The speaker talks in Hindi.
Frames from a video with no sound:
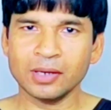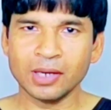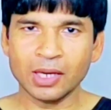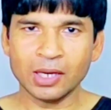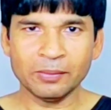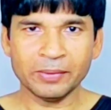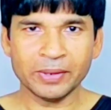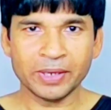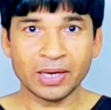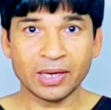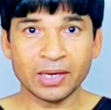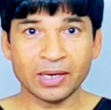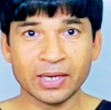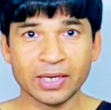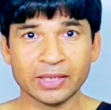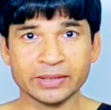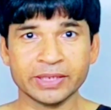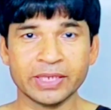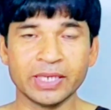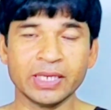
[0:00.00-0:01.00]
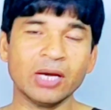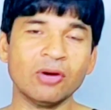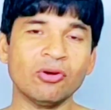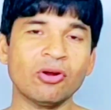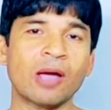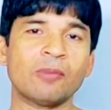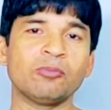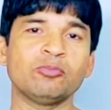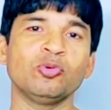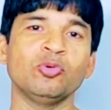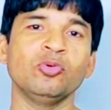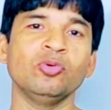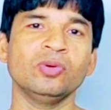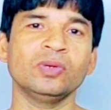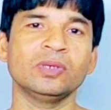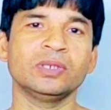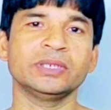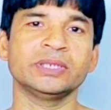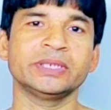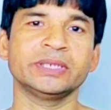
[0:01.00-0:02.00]
कल मेरा लड़का जाएगा और आपको
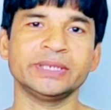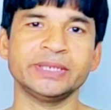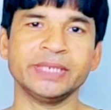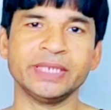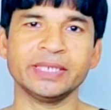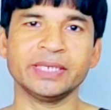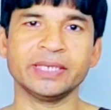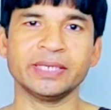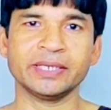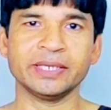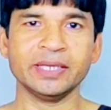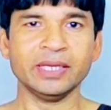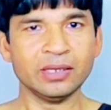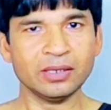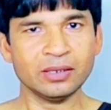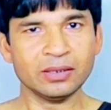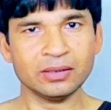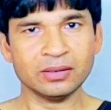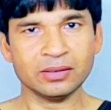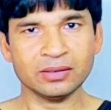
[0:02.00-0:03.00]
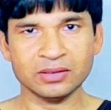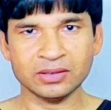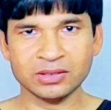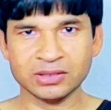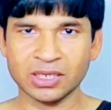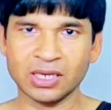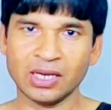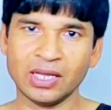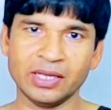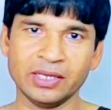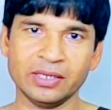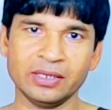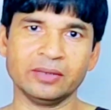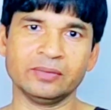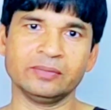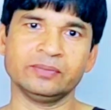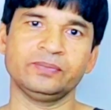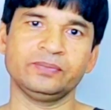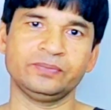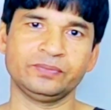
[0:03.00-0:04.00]
सेट करके चलाएगा